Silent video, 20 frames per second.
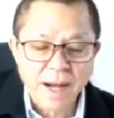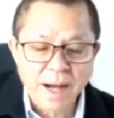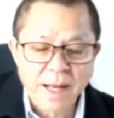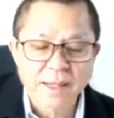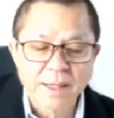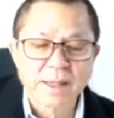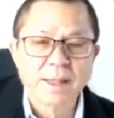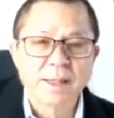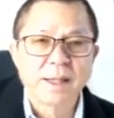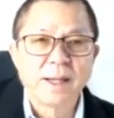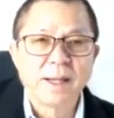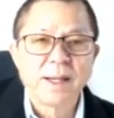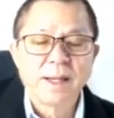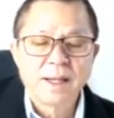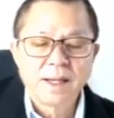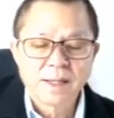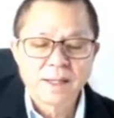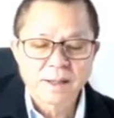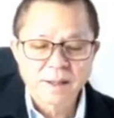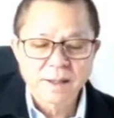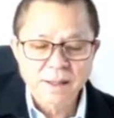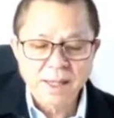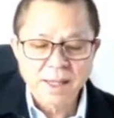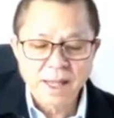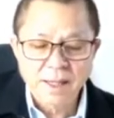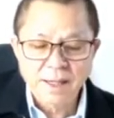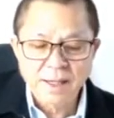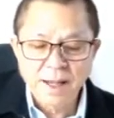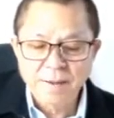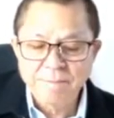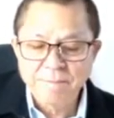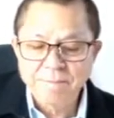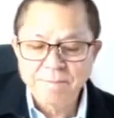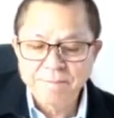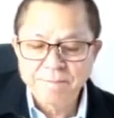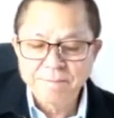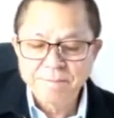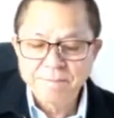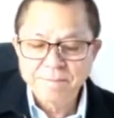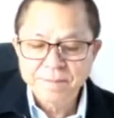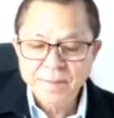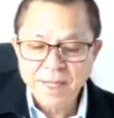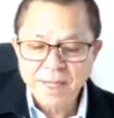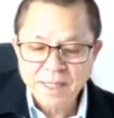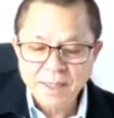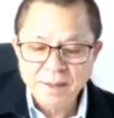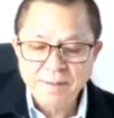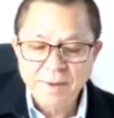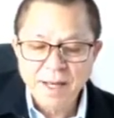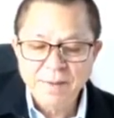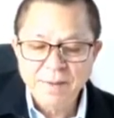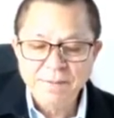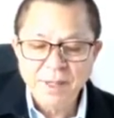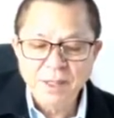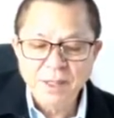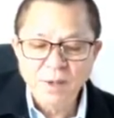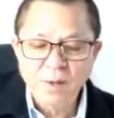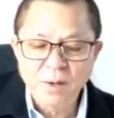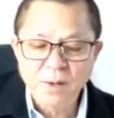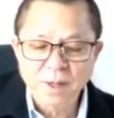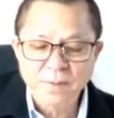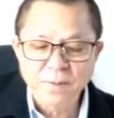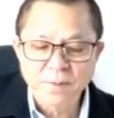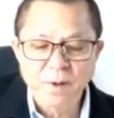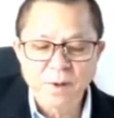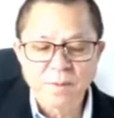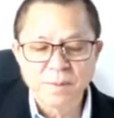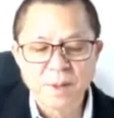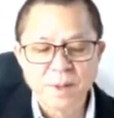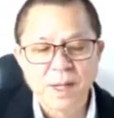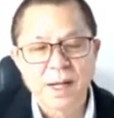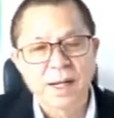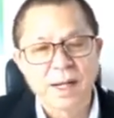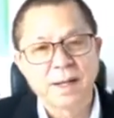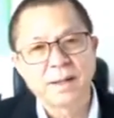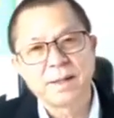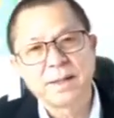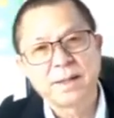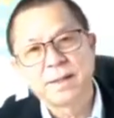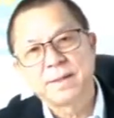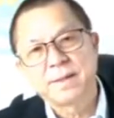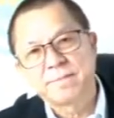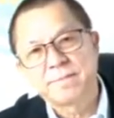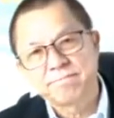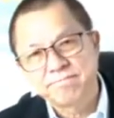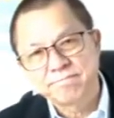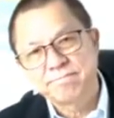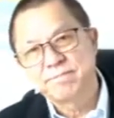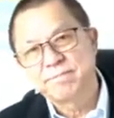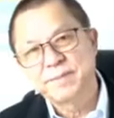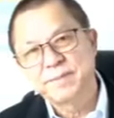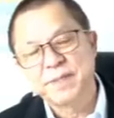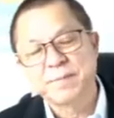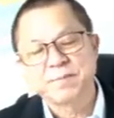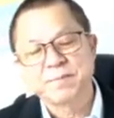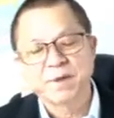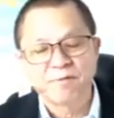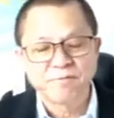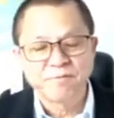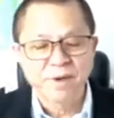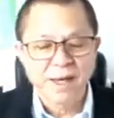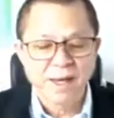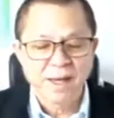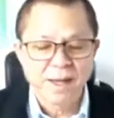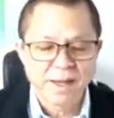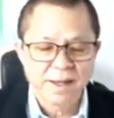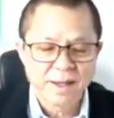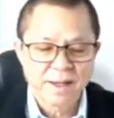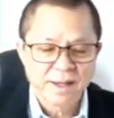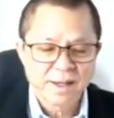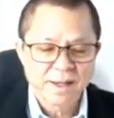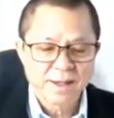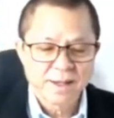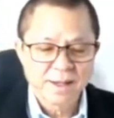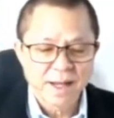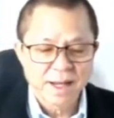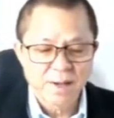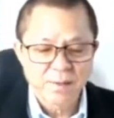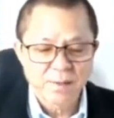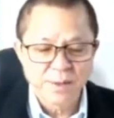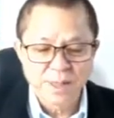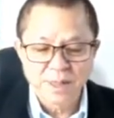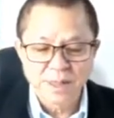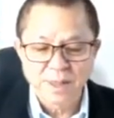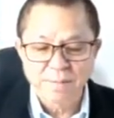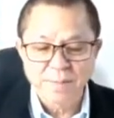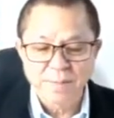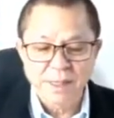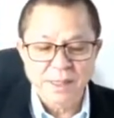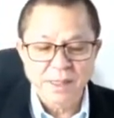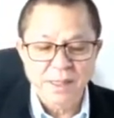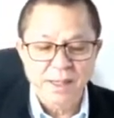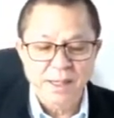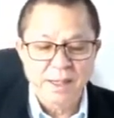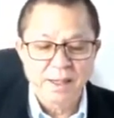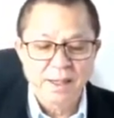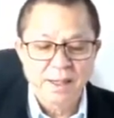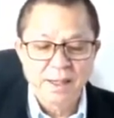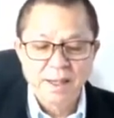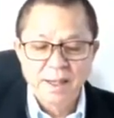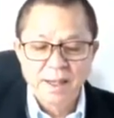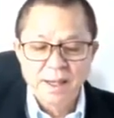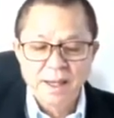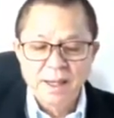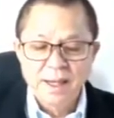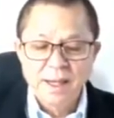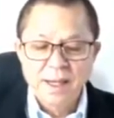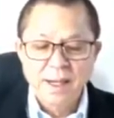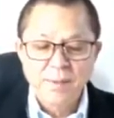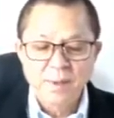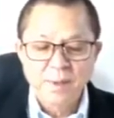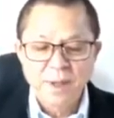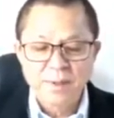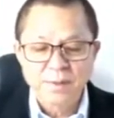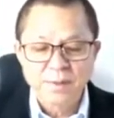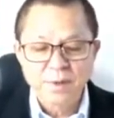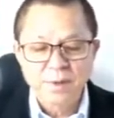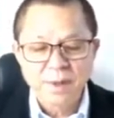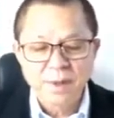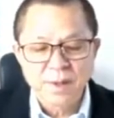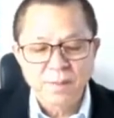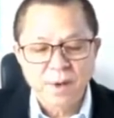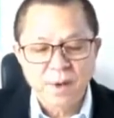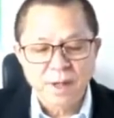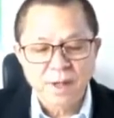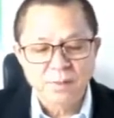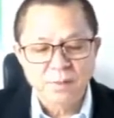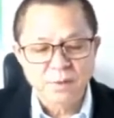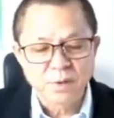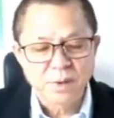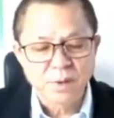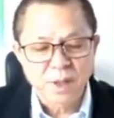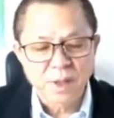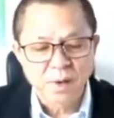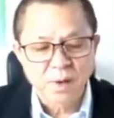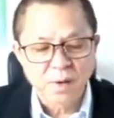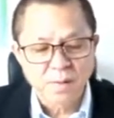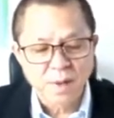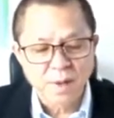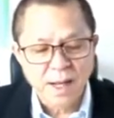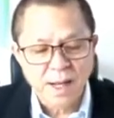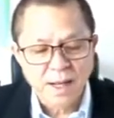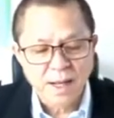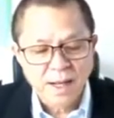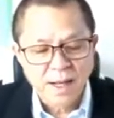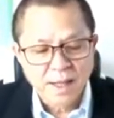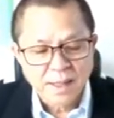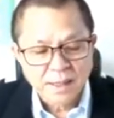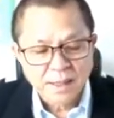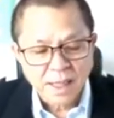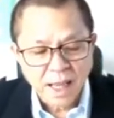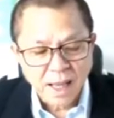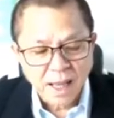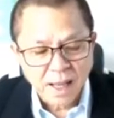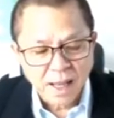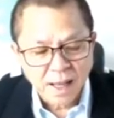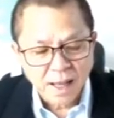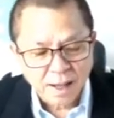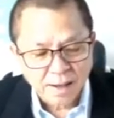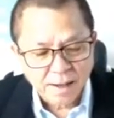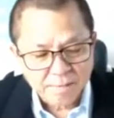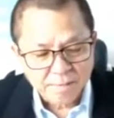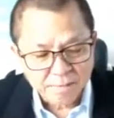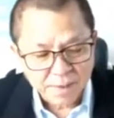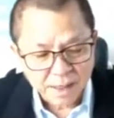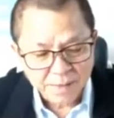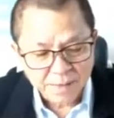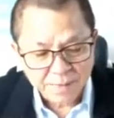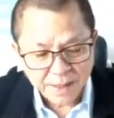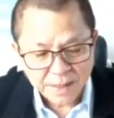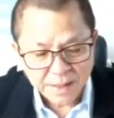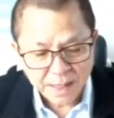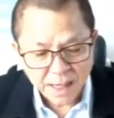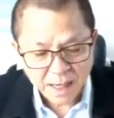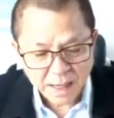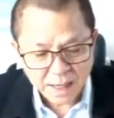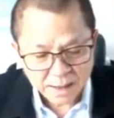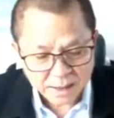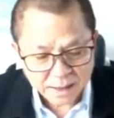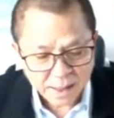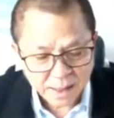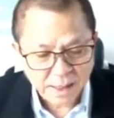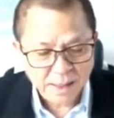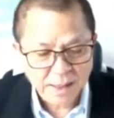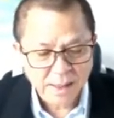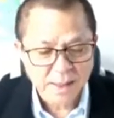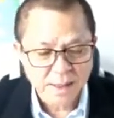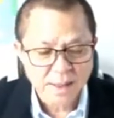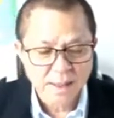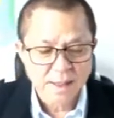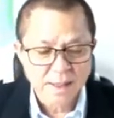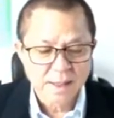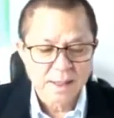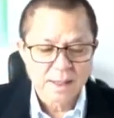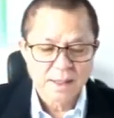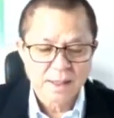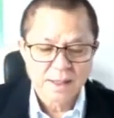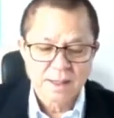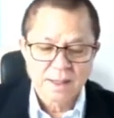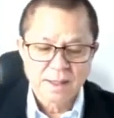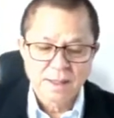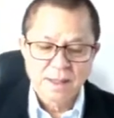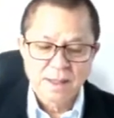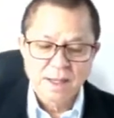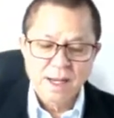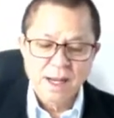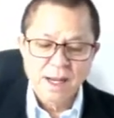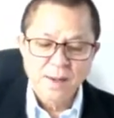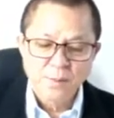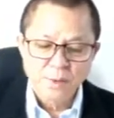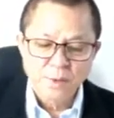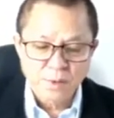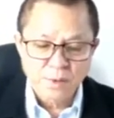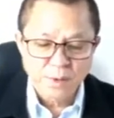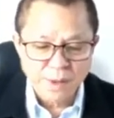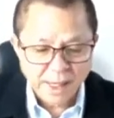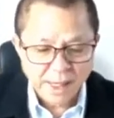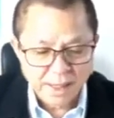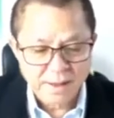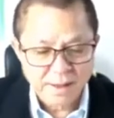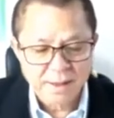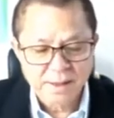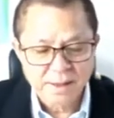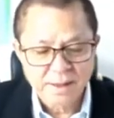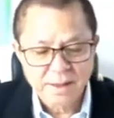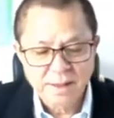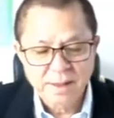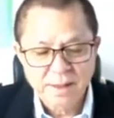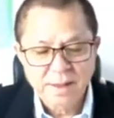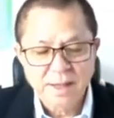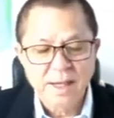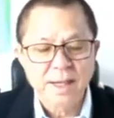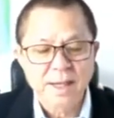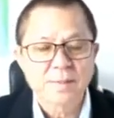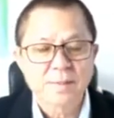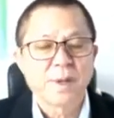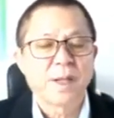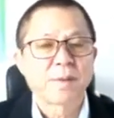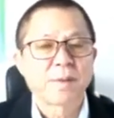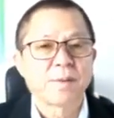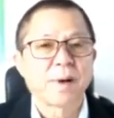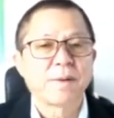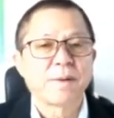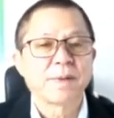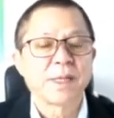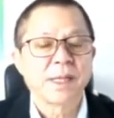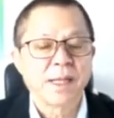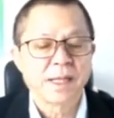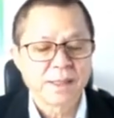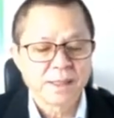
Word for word: กระบูนที่เขาไว้ใส่กับศพจากกิโลละ400ตอนนี้กิโลเท่าไหร่รู้ไหมฮะ1,000จาก400ปรับขึ้น1,000เลยดอกไม้จันทร์เดิมขายดอกละ90 สตางค์ตอนนี้ขายดอกละ1.50 บาทอย่างเงี้ย